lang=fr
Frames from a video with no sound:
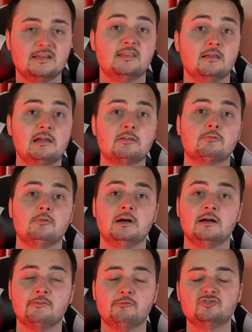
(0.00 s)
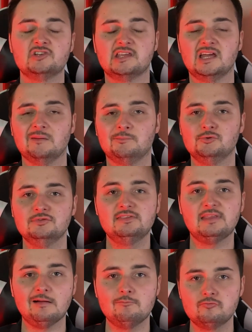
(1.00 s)
C'est vrai qu'un sujet qui est un peu
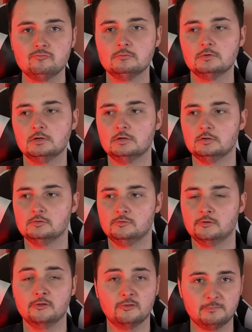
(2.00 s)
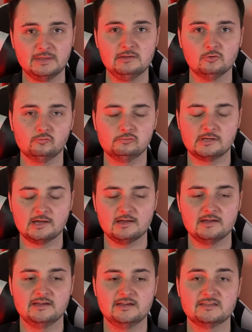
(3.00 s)
tabou dans notre pays en tout cas,
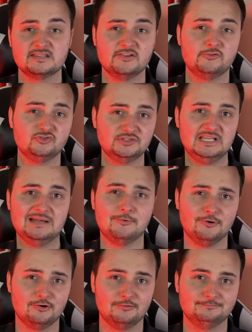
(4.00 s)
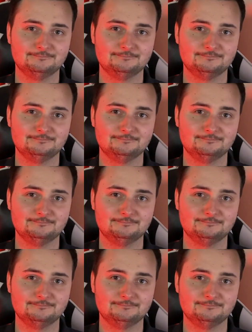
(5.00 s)
c'est le sujet de la mort.